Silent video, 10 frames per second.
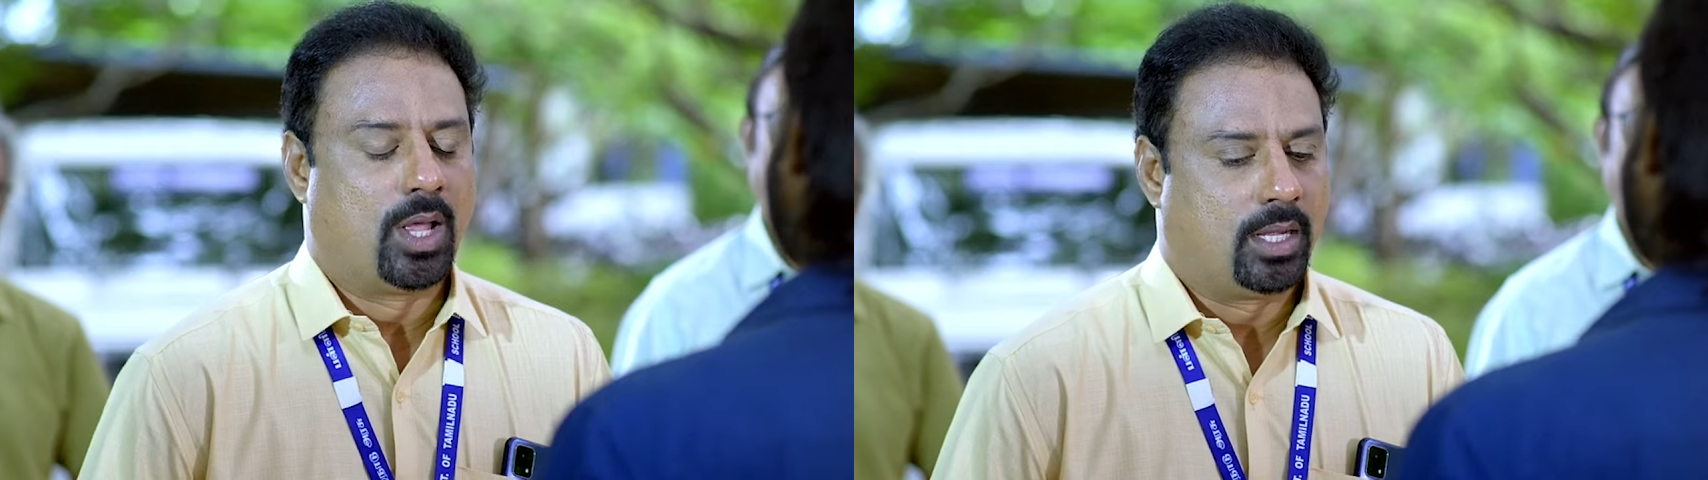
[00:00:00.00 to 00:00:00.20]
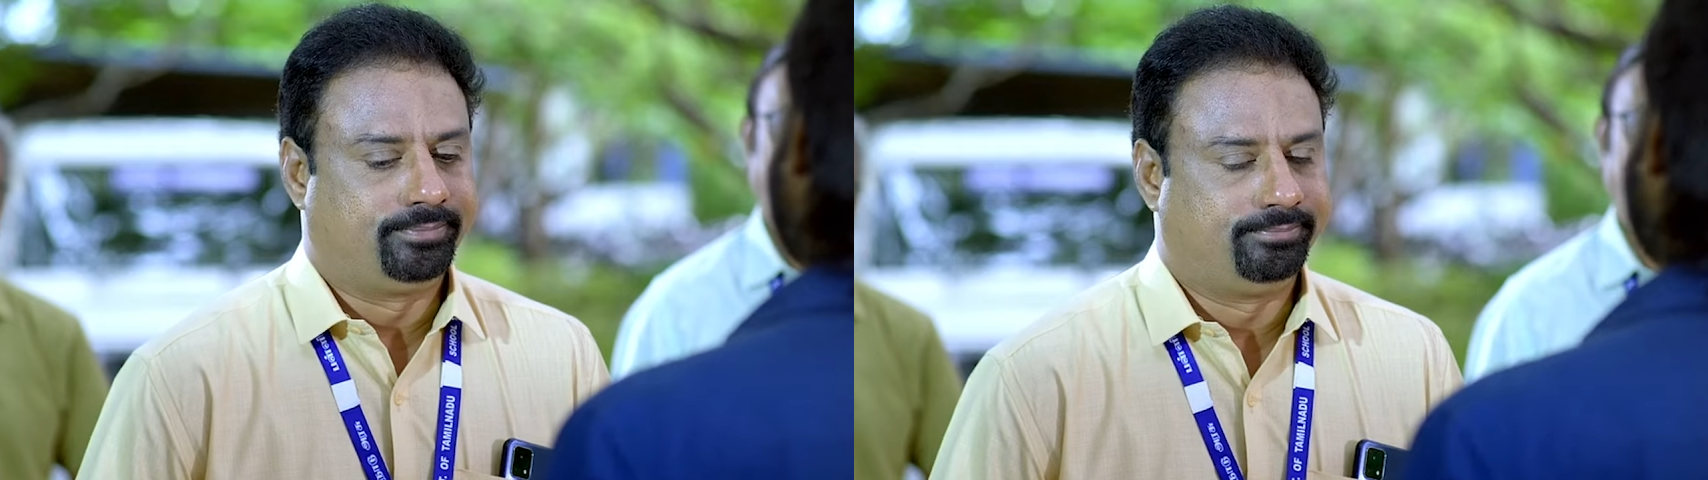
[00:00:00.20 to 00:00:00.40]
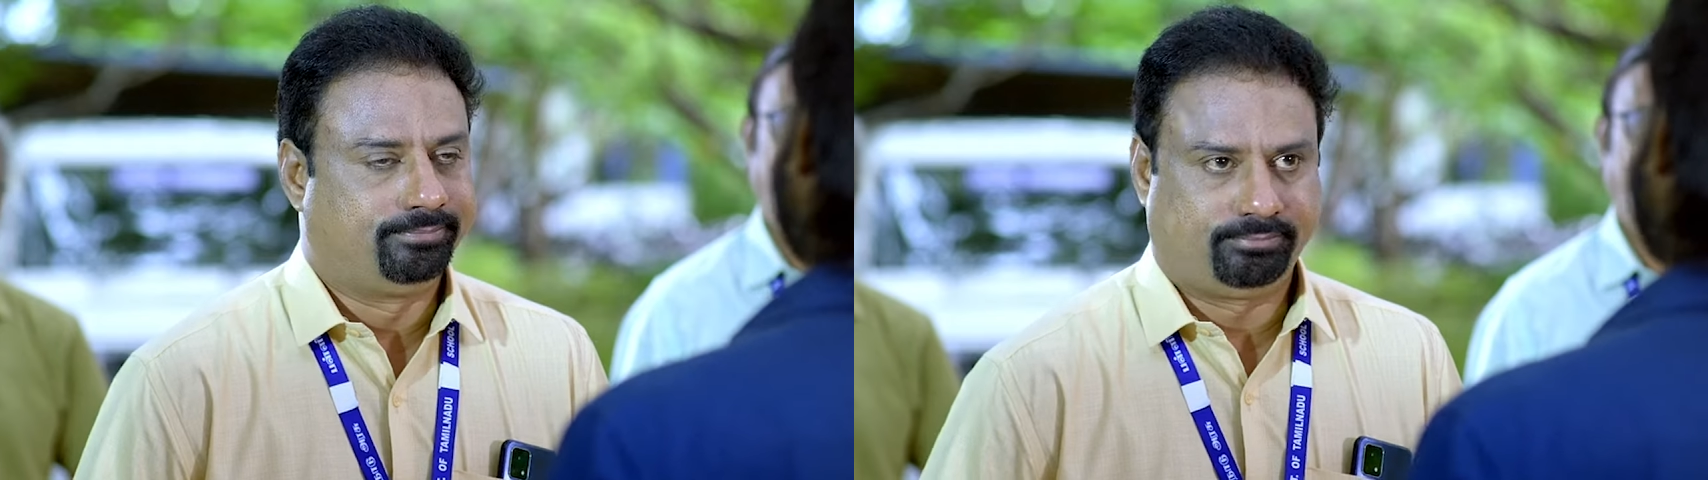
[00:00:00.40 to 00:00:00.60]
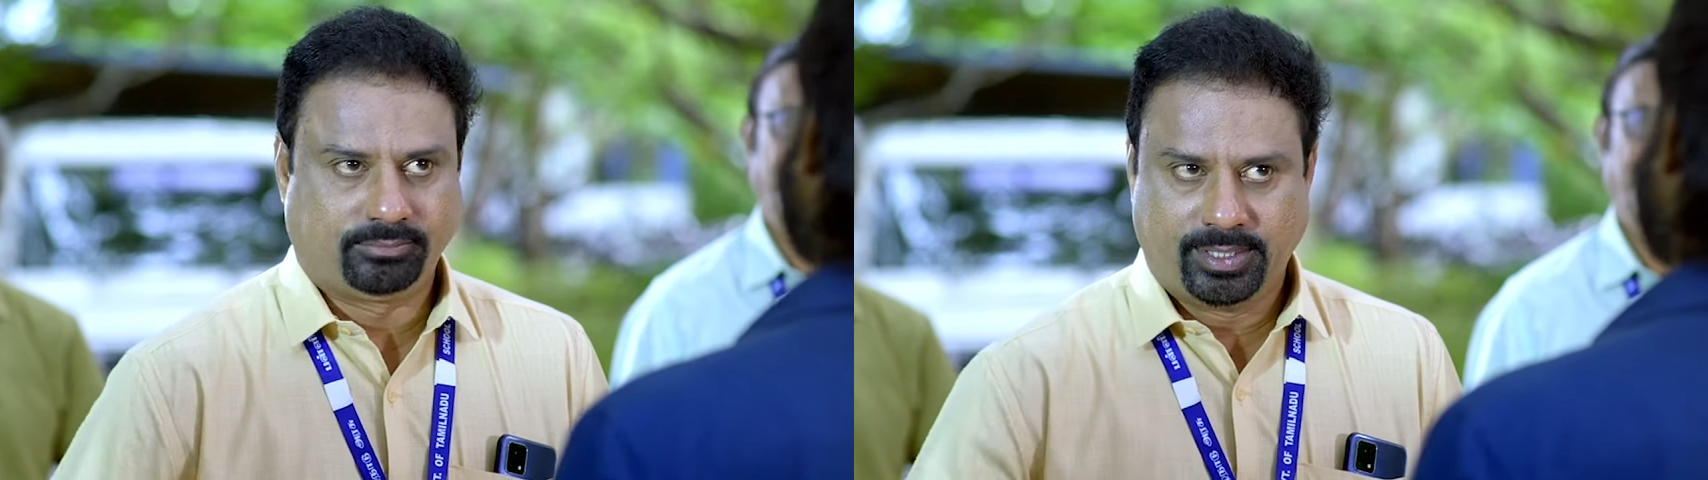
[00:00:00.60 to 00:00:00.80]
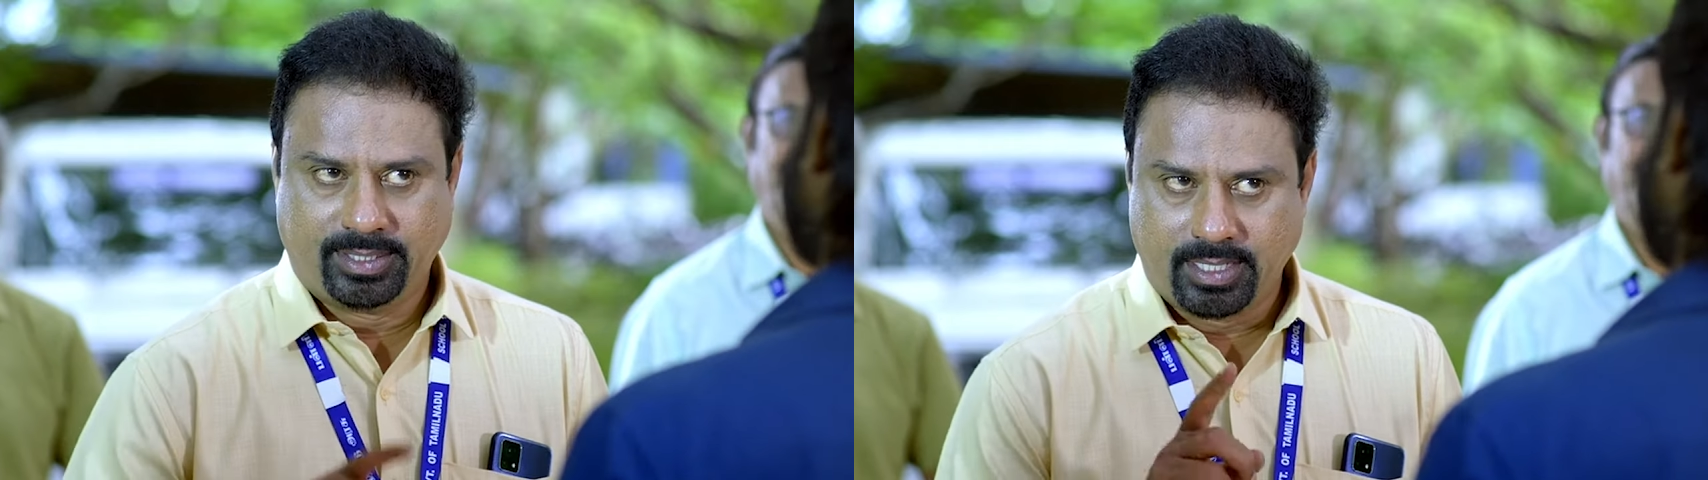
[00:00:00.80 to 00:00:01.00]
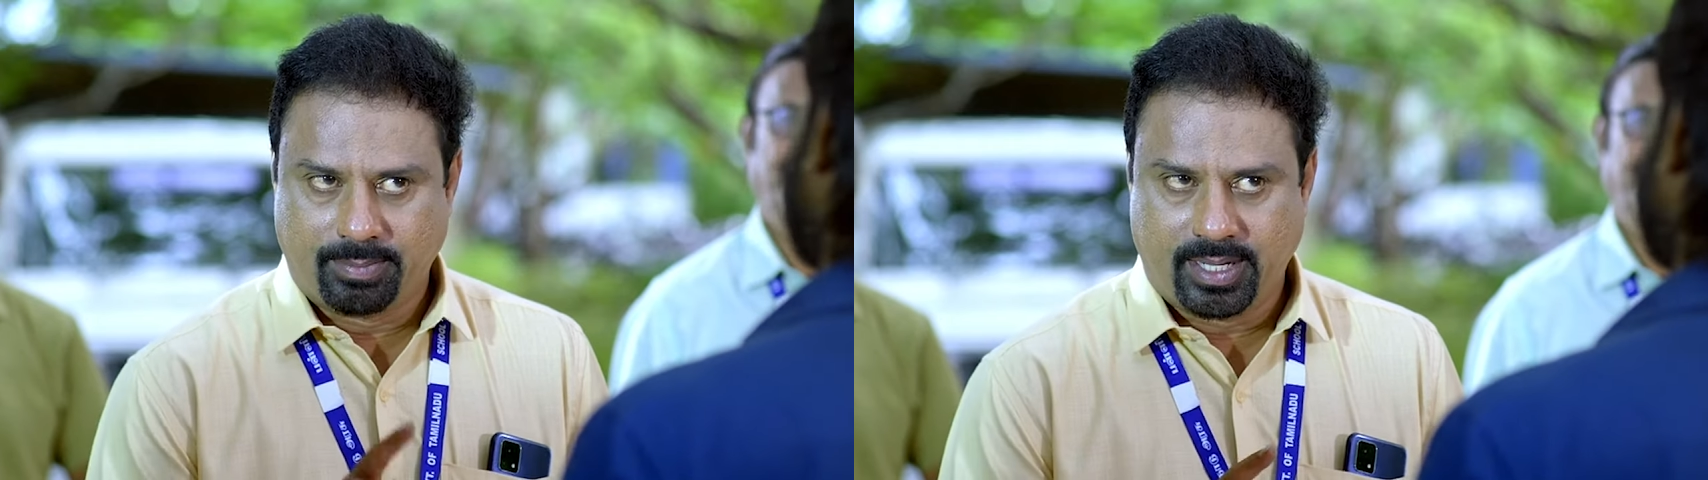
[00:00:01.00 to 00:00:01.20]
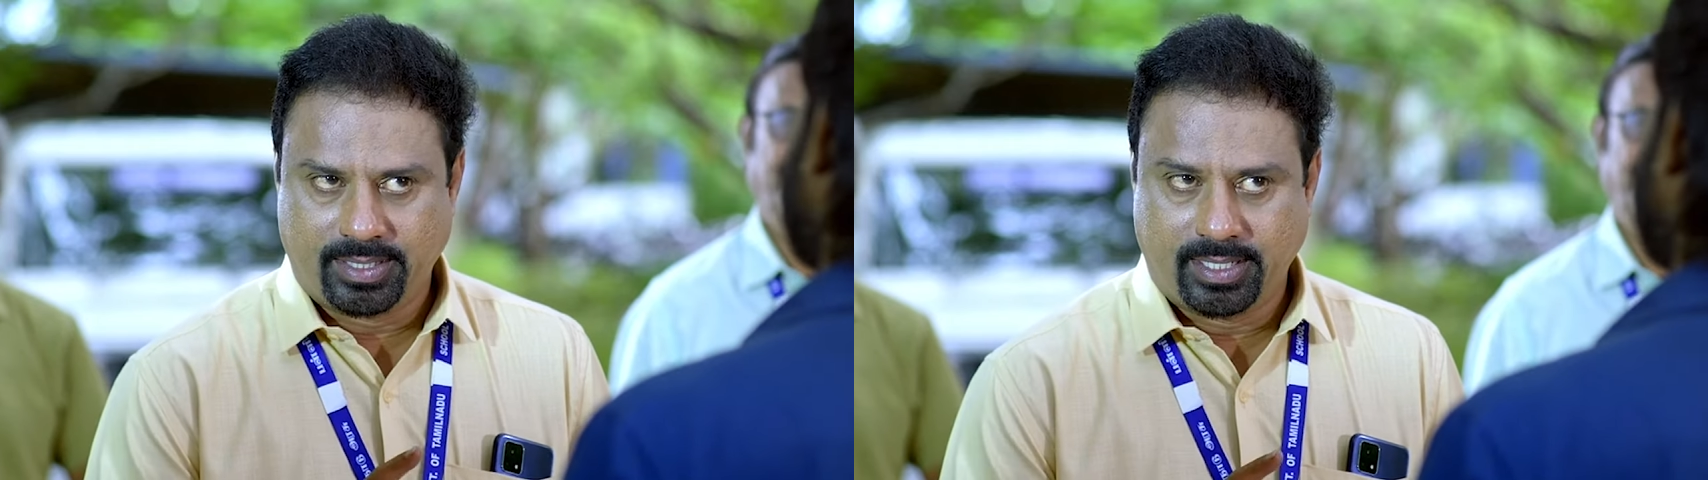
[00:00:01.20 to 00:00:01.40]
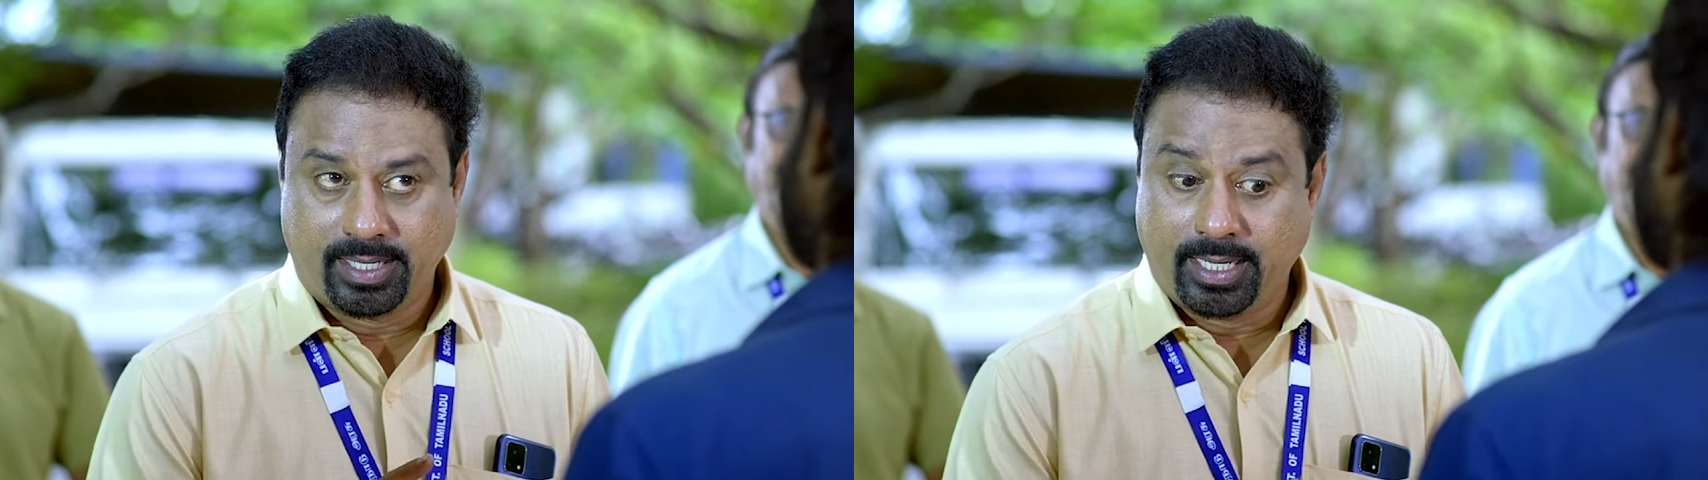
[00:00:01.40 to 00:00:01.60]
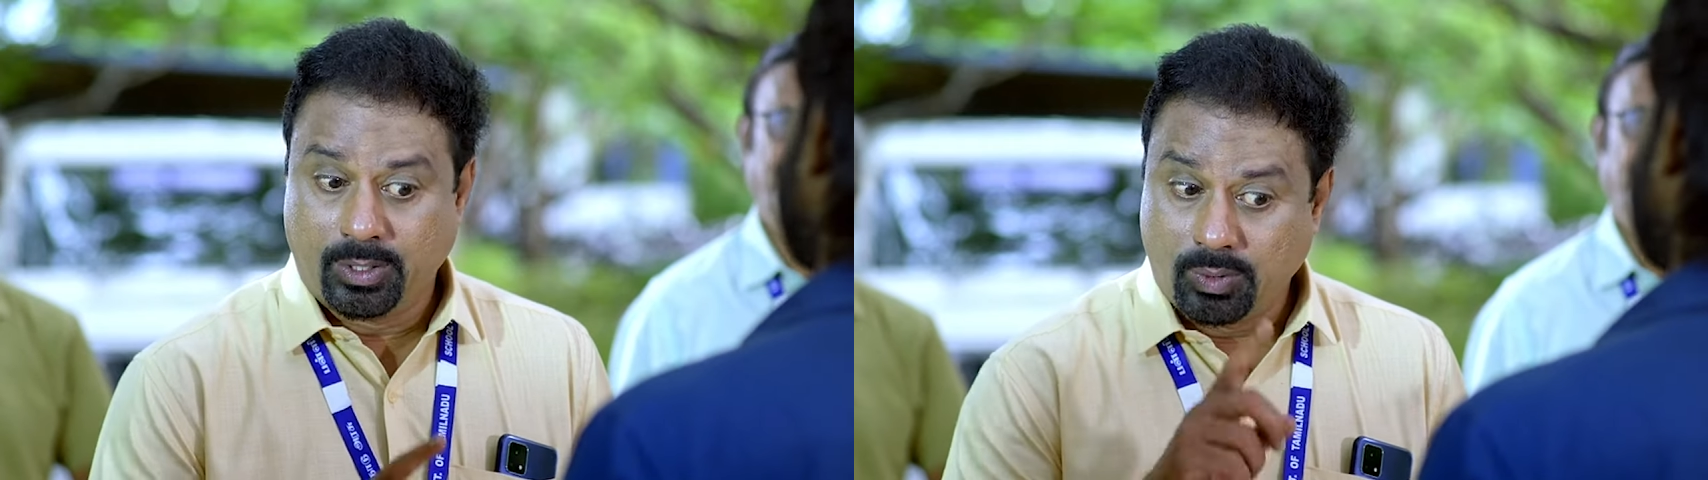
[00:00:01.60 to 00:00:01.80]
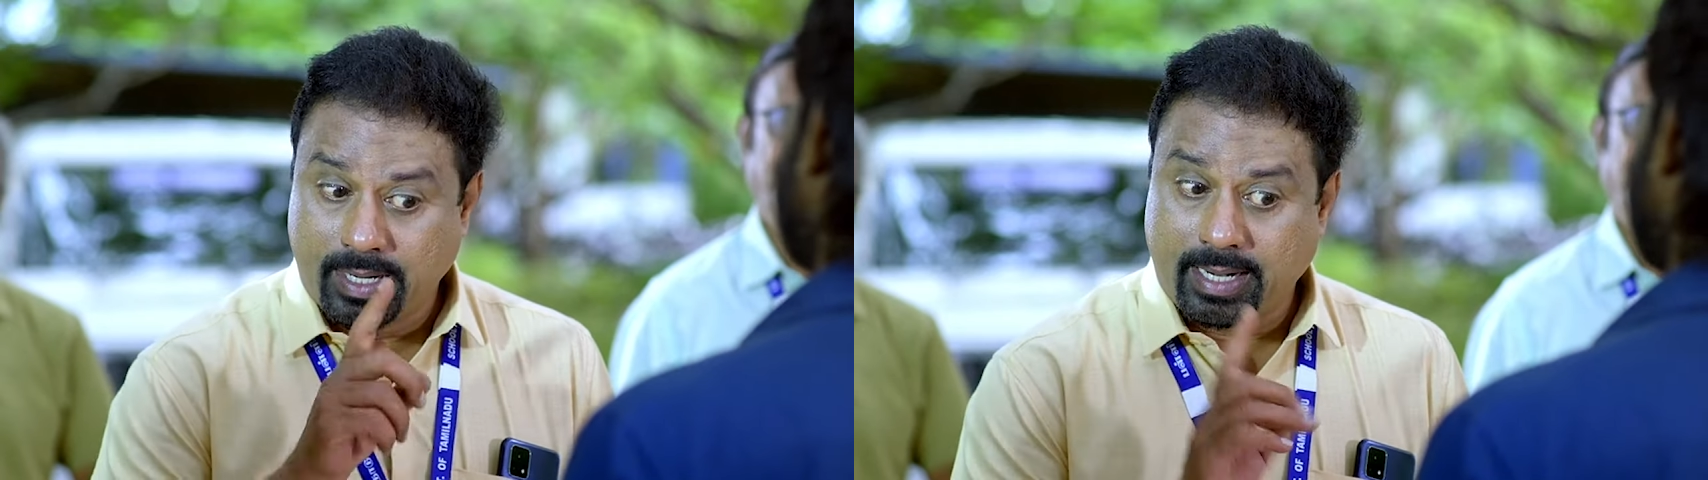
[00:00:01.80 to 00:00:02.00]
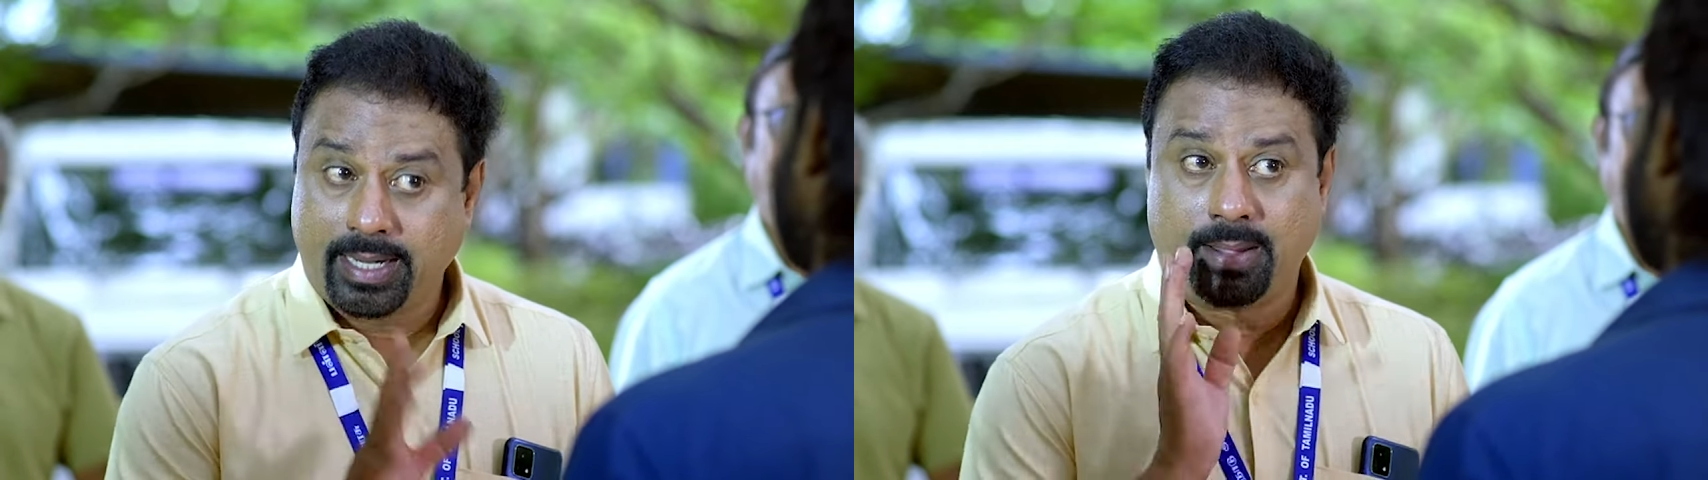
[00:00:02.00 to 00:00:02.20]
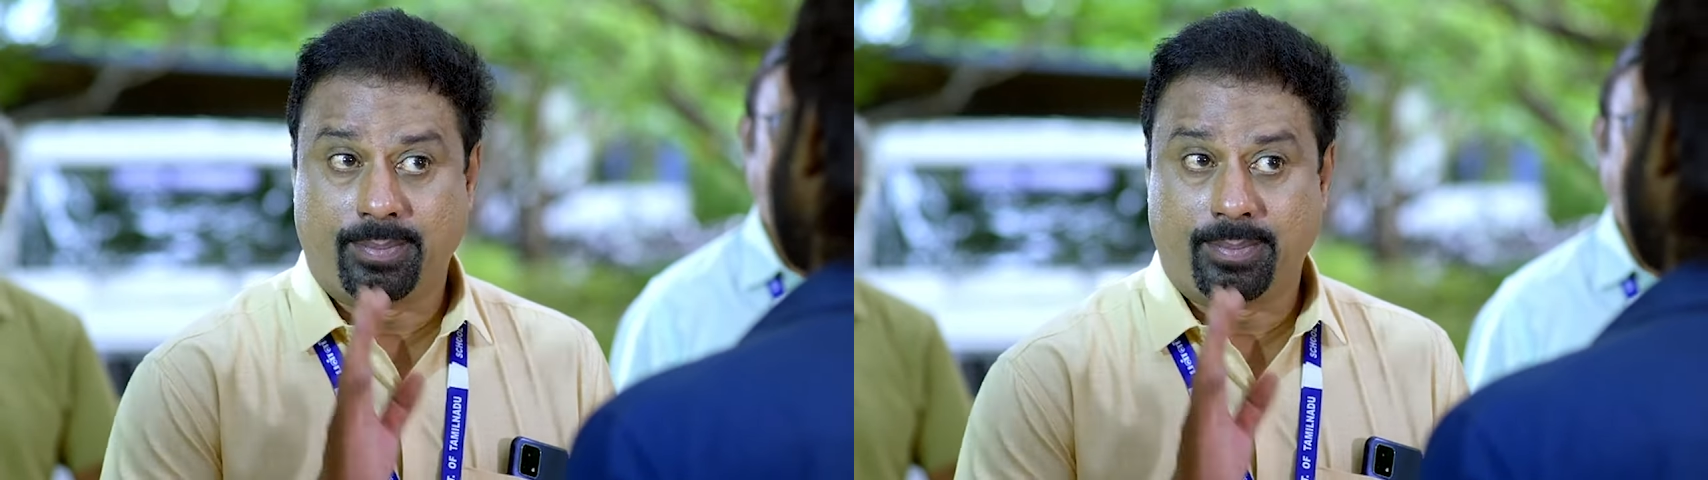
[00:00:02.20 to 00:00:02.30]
குணா இந்த மாதிரி நீங்க இன்னும் நிறைய பண்ணணும்